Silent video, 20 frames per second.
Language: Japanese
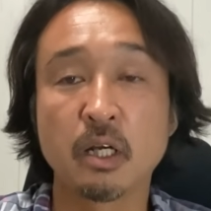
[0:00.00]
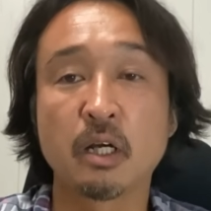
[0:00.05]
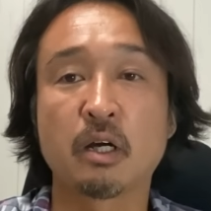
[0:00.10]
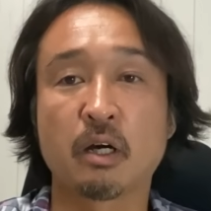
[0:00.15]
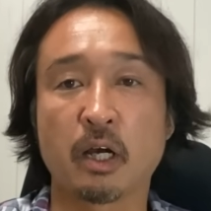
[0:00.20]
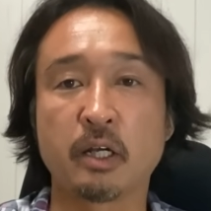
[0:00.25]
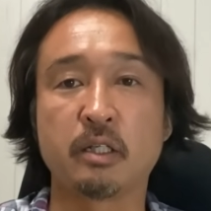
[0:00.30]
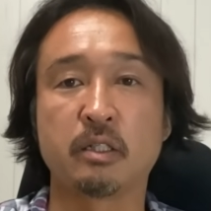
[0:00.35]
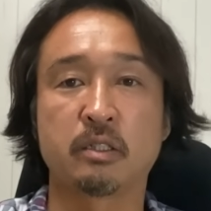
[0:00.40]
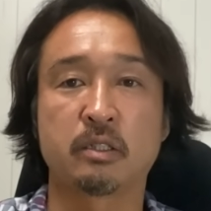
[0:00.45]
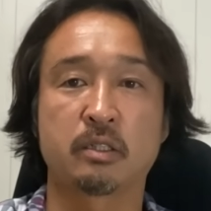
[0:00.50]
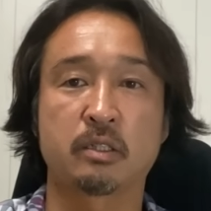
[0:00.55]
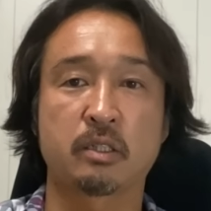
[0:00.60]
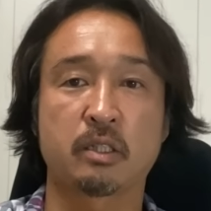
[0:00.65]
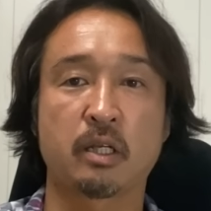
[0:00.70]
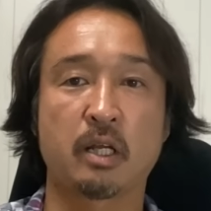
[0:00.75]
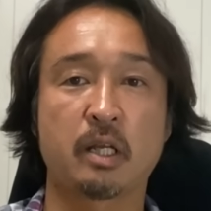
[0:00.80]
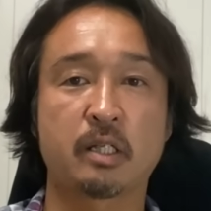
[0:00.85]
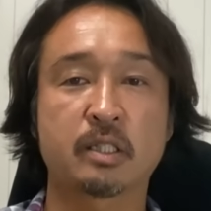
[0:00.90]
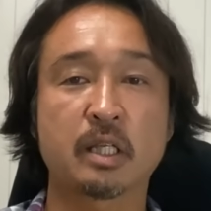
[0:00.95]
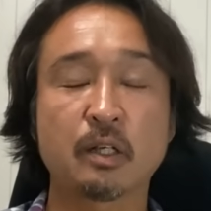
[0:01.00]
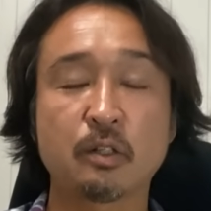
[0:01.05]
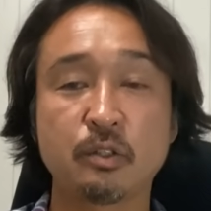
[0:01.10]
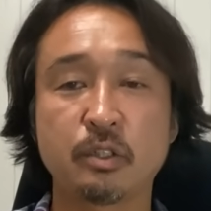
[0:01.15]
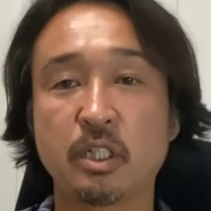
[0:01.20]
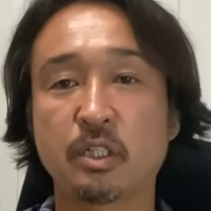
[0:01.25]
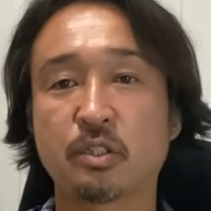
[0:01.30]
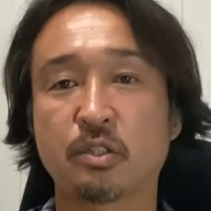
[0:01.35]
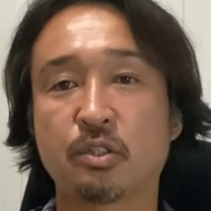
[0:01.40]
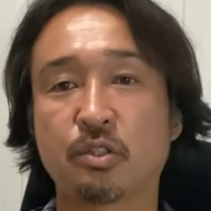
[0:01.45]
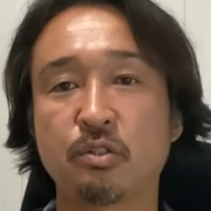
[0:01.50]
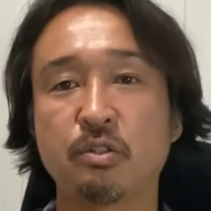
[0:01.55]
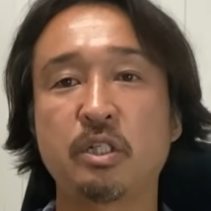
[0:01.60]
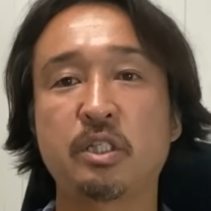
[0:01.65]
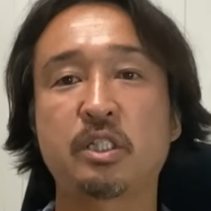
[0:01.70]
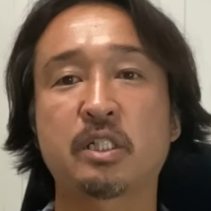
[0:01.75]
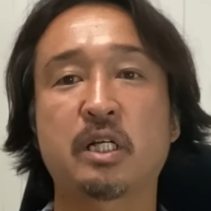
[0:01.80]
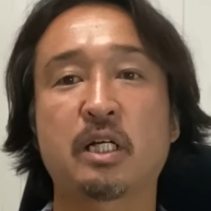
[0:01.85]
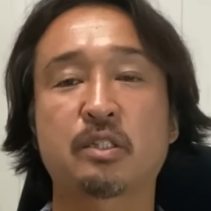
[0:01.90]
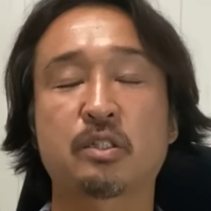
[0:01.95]
はい。えー、昨日
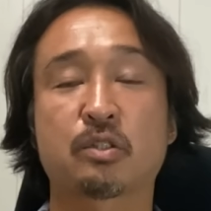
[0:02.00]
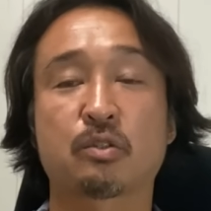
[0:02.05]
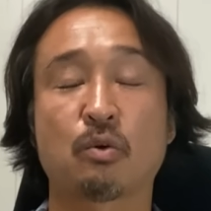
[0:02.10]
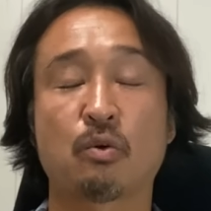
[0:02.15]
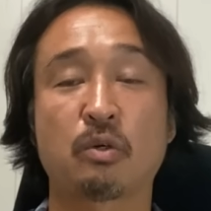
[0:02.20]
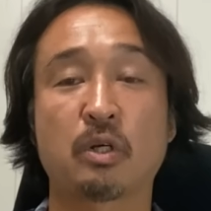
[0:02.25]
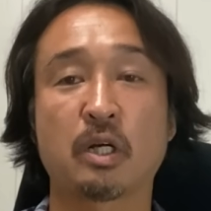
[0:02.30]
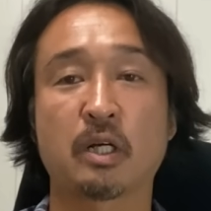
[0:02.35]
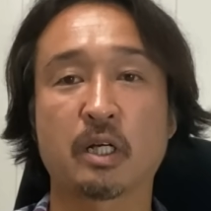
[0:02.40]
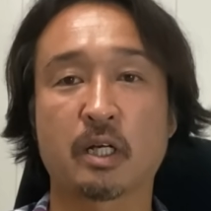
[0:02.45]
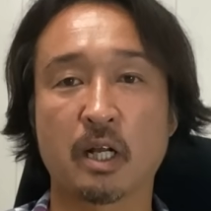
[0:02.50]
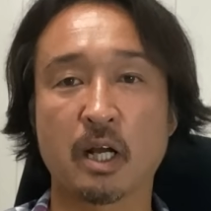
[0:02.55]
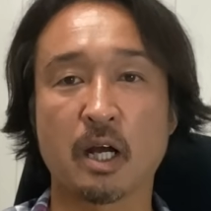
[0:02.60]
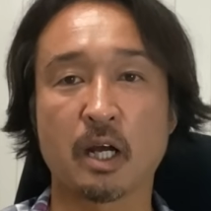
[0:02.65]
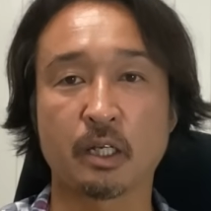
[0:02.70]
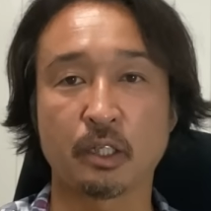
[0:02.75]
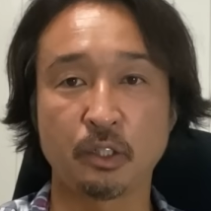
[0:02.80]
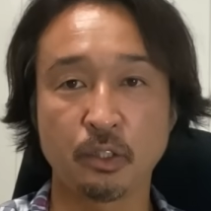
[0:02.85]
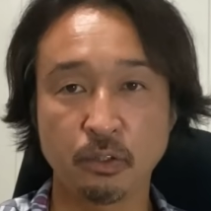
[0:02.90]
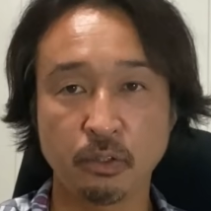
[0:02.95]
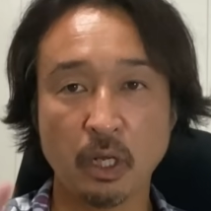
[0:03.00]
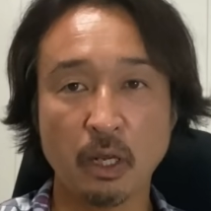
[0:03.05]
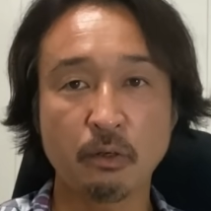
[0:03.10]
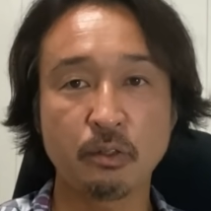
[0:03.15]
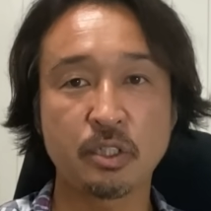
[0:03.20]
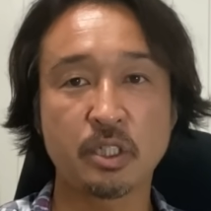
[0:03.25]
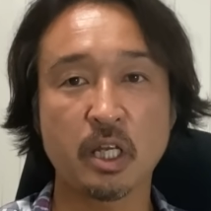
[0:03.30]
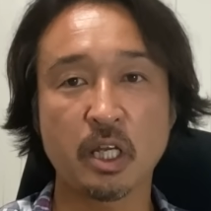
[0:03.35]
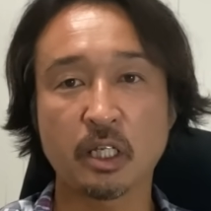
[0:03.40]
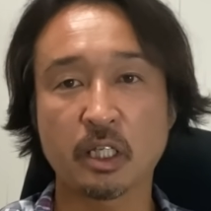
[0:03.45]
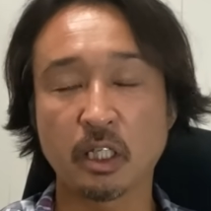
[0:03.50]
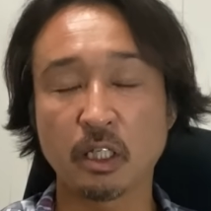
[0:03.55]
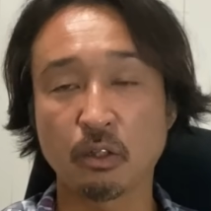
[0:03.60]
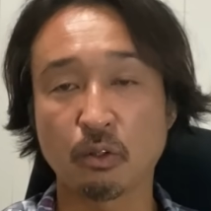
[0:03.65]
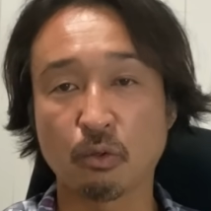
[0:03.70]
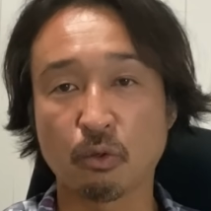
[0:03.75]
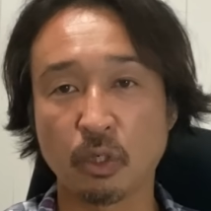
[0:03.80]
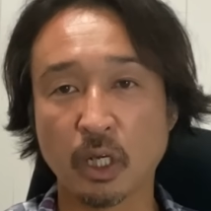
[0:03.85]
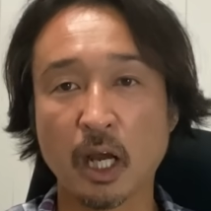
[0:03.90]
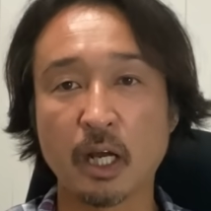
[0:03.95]
11月10日から UFJ 銀
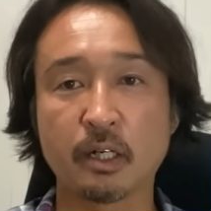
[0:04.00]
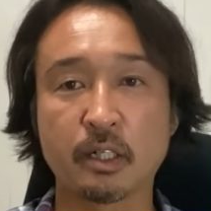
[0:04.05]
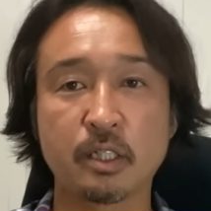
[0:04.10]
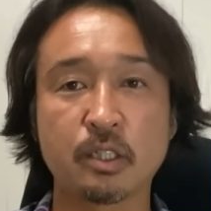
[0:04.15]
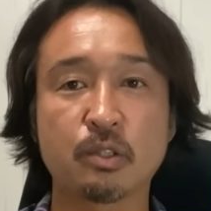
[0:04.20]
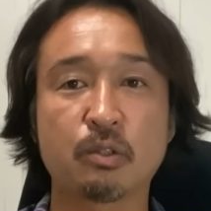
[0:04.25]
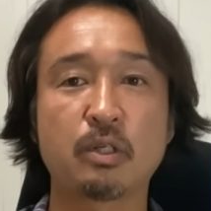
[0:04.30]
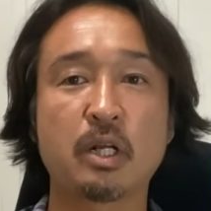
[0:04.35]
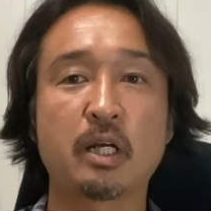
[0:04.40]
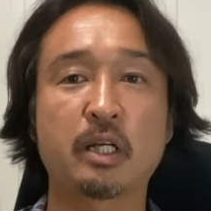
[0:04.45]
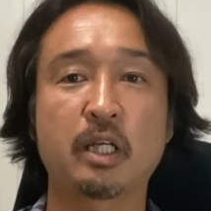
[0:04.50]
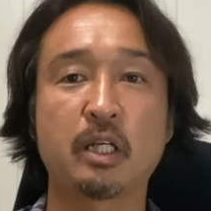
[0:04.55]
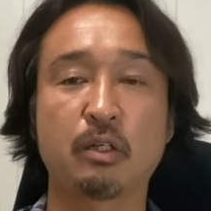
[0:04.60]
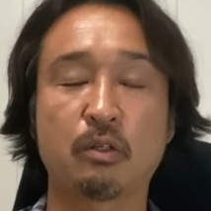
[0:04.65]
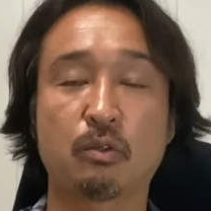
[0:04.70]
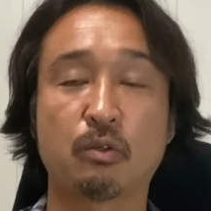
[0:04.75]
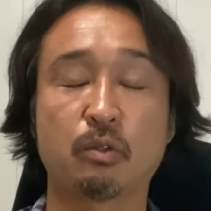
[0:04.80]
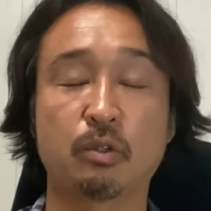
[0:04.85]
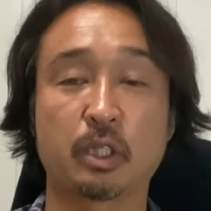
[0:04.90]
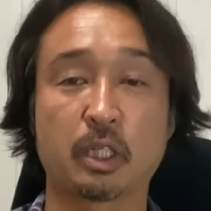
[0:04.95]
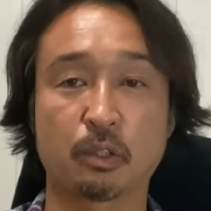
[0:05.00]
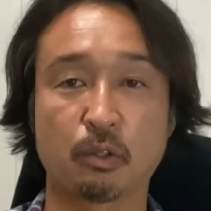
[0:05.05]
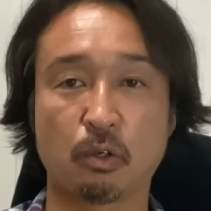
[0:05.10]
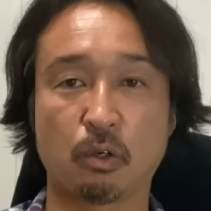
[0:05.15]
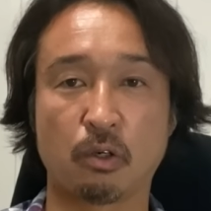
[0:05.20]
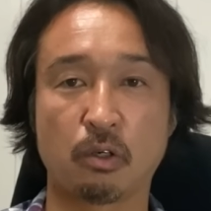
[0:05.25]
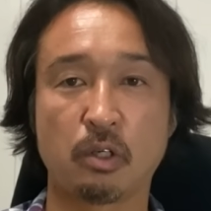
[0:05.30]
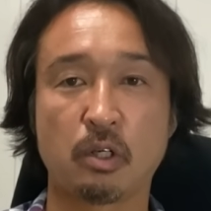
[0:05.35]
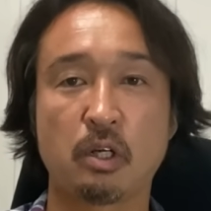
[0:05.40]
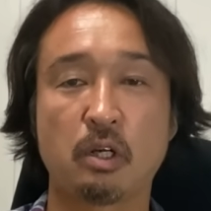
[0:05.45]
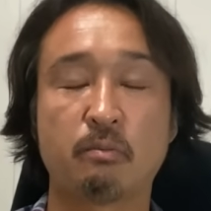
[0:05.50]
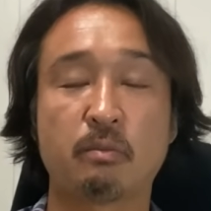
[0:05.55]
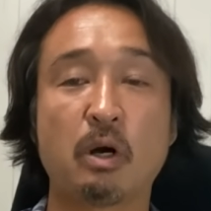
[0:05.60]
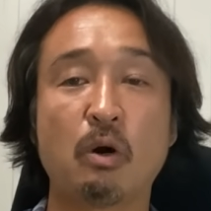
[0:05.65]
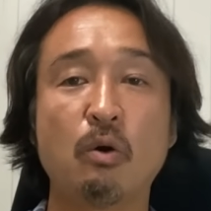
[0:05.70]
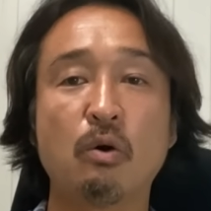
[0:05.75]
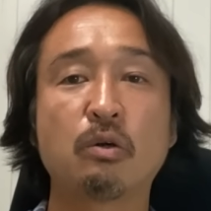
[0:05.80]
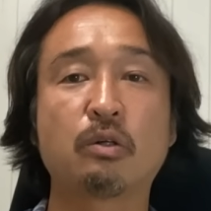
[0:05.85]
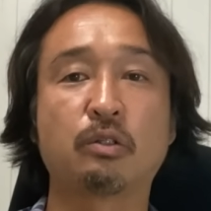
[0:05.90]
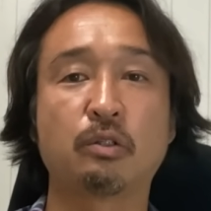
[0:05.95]
行やりそな銀行など、まあ、
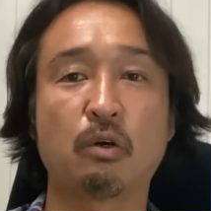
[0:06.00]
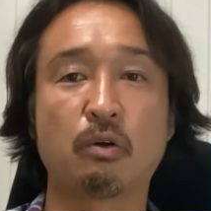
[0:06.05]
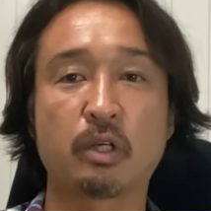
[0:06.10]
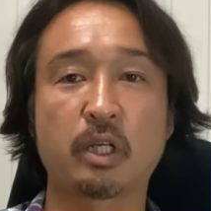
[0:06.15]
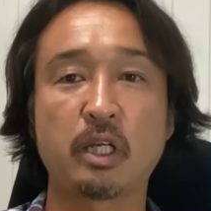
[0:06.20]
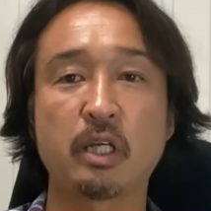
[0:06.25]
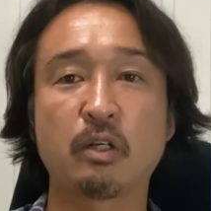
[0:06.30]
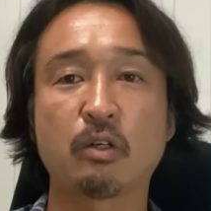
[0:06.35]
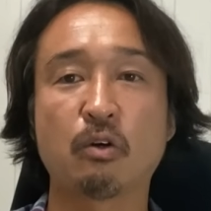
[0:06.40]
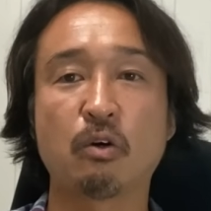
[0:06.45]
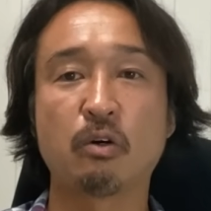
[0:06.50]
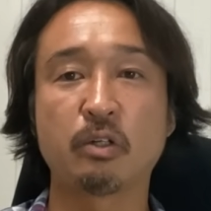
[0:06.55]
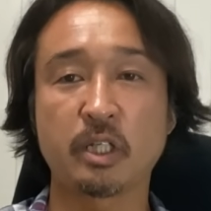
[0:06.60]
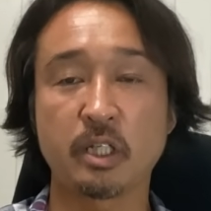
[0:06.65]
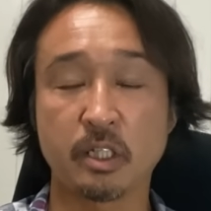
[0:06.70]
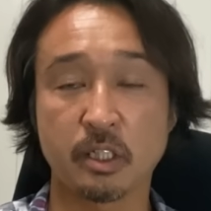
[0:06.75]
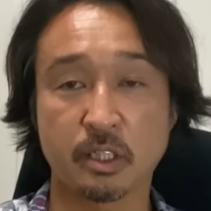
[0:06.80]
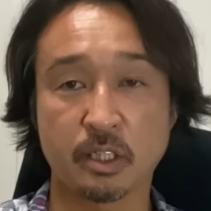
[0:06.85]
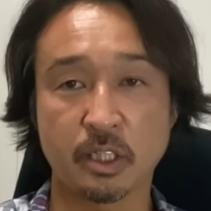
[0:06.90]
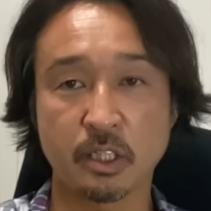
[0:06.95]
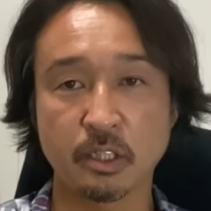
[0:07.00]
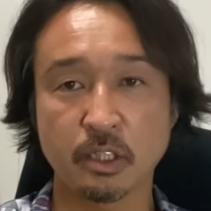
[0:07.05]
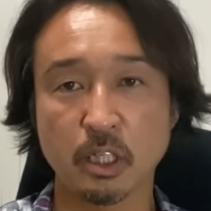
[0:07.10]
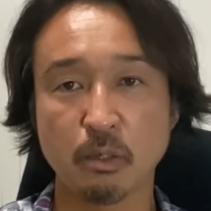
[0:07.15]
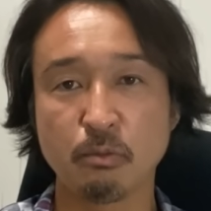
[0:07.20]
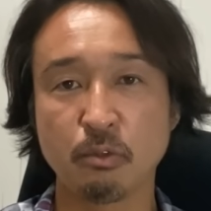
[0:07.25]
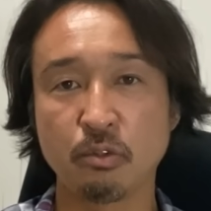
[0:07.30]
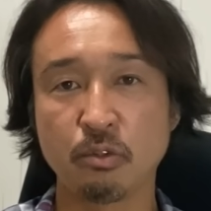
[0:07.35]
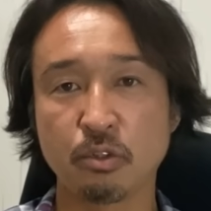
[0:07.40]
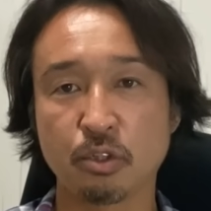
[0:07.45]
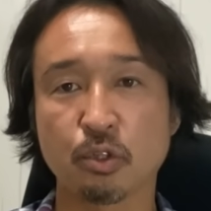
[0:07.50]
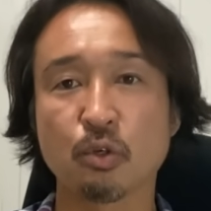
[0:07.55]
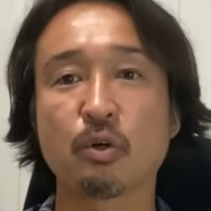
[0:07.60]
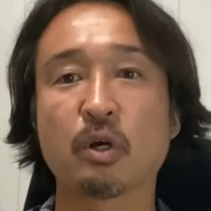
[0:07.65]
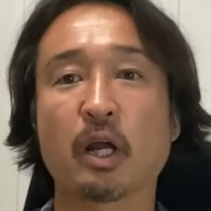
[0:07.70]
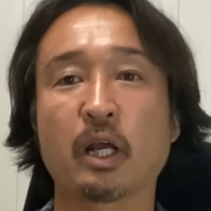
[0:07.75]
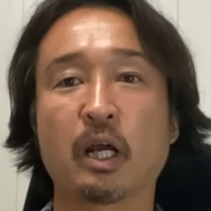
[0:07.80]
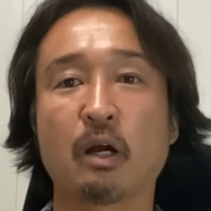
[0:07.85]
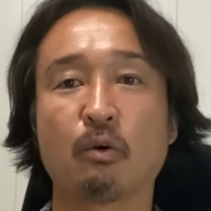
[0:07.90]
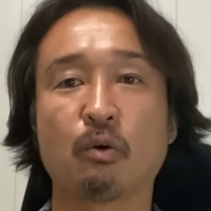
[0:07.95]
多くの銀行にシステム障
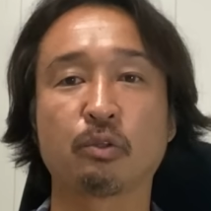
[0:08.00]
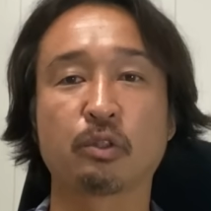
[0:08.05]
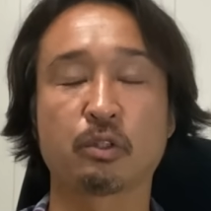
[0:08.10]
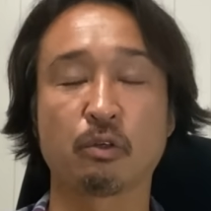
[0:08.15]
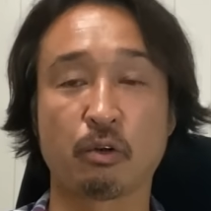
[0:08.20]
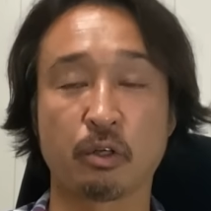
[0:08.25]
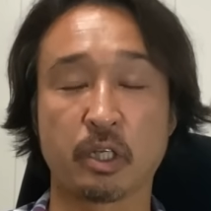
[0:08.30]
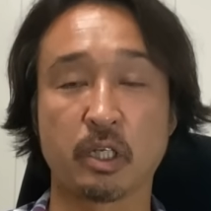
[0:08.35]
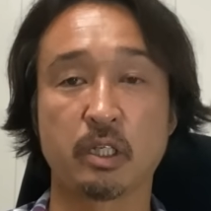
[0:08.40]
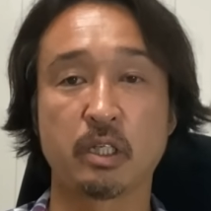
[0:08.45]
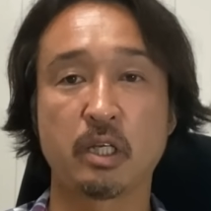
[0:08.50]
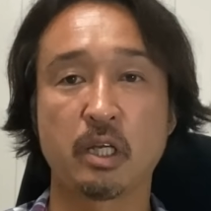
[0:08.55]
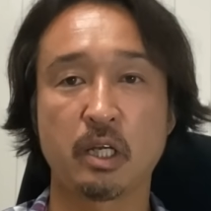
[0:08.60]
害が起こっており、